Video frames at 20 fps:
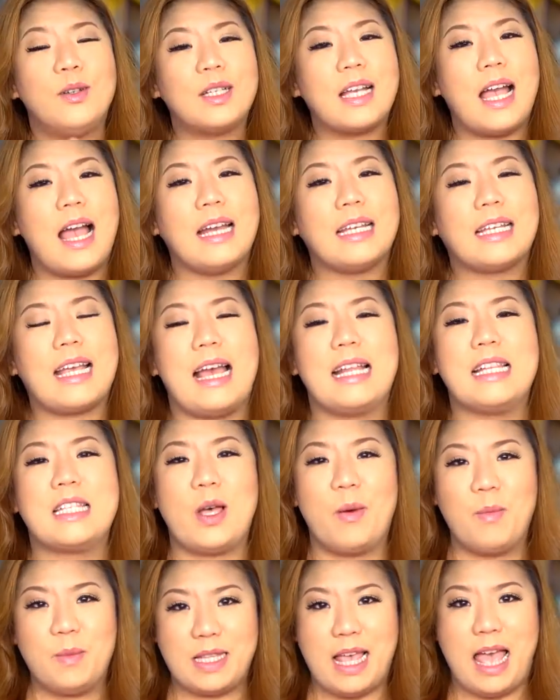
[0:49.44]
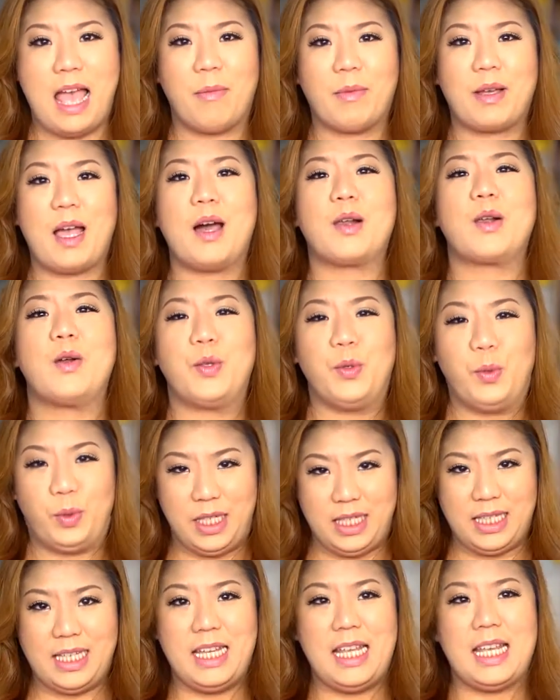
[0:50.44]
องการการซ่อมแซมค่ะเราอยู่
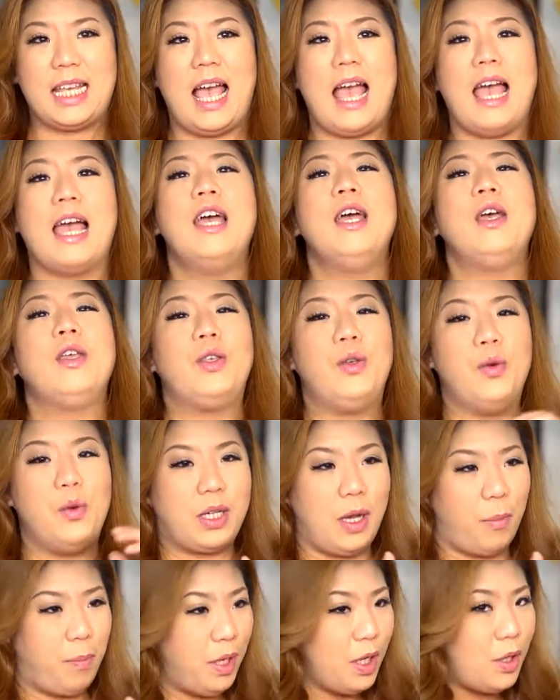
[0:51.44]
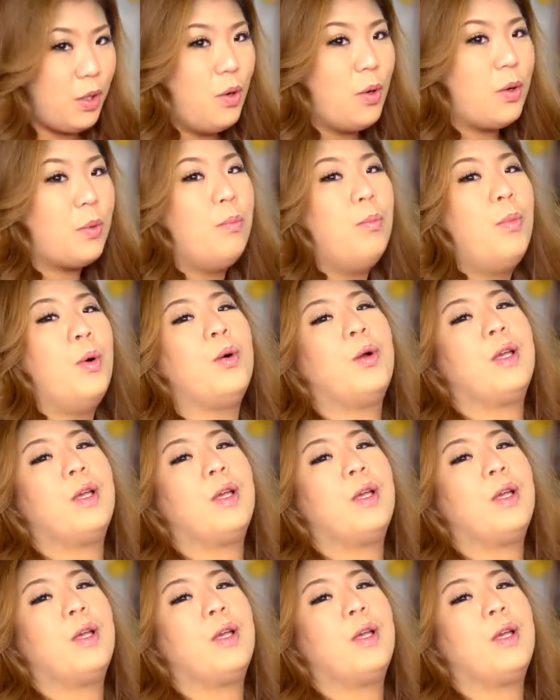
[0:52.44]
ที่นี่ค่ะอยู่กับพี่กุ๊กบุ๊ก